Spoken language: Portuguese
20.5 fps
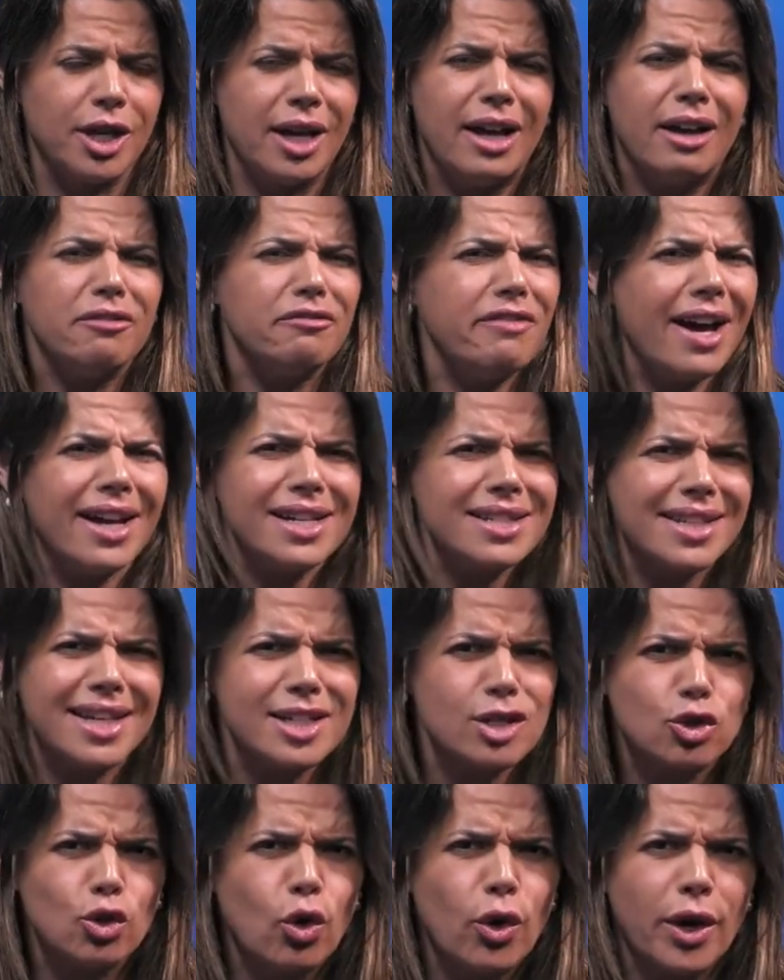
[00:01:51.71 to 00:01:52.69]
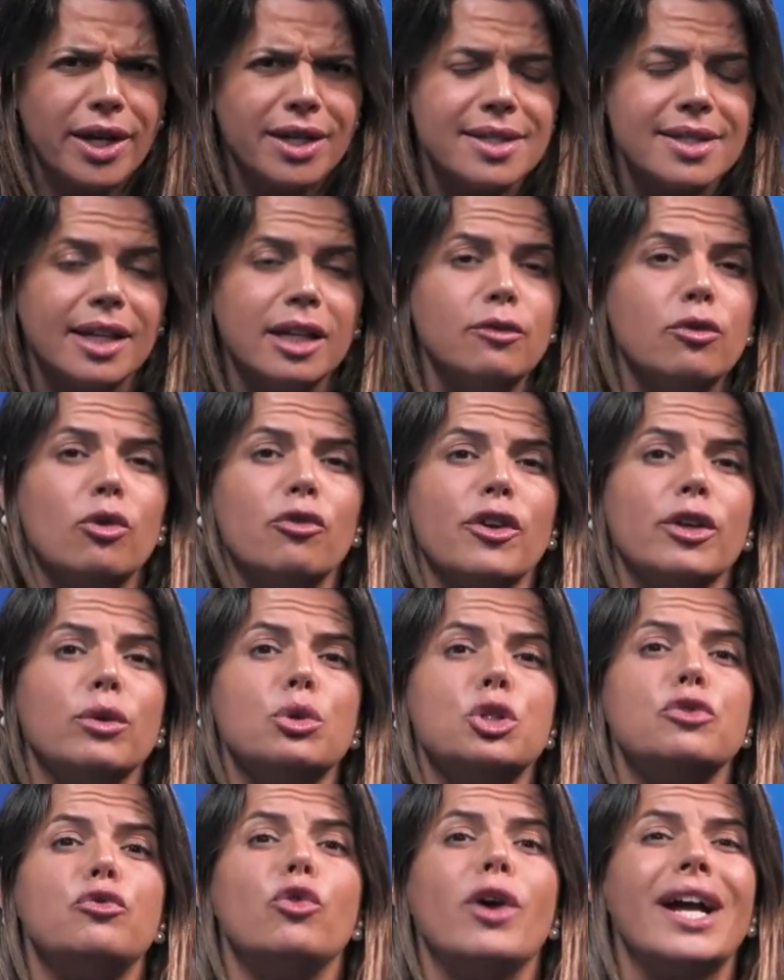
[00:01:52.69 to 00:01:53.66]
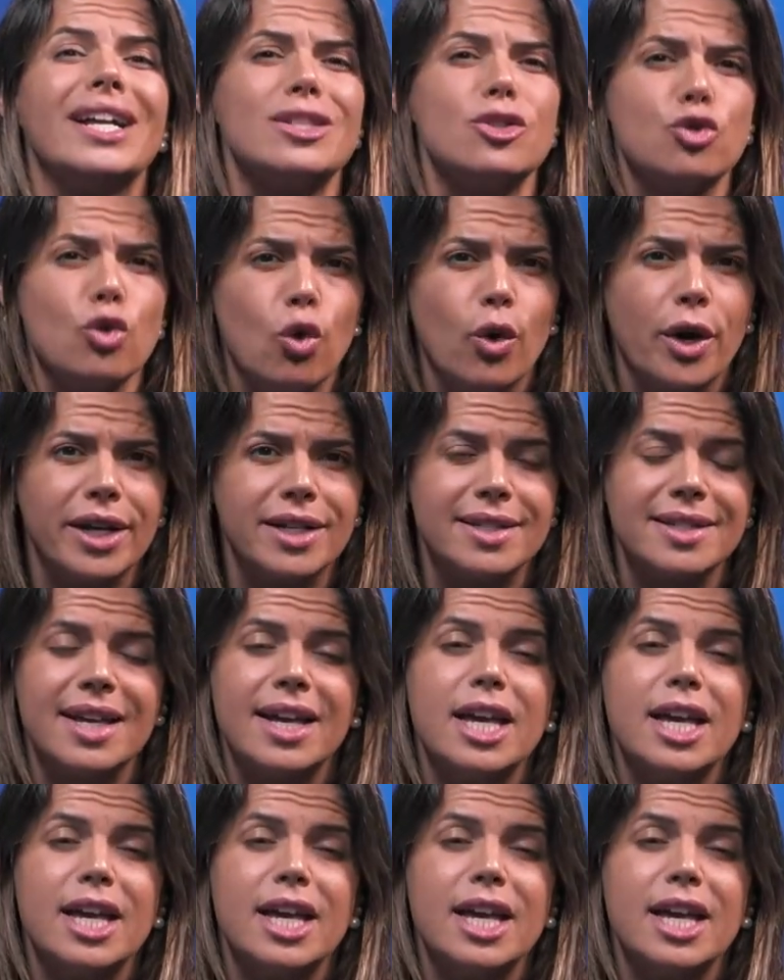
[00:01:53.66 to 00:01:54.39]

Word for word: várias questões envolvendo divulgações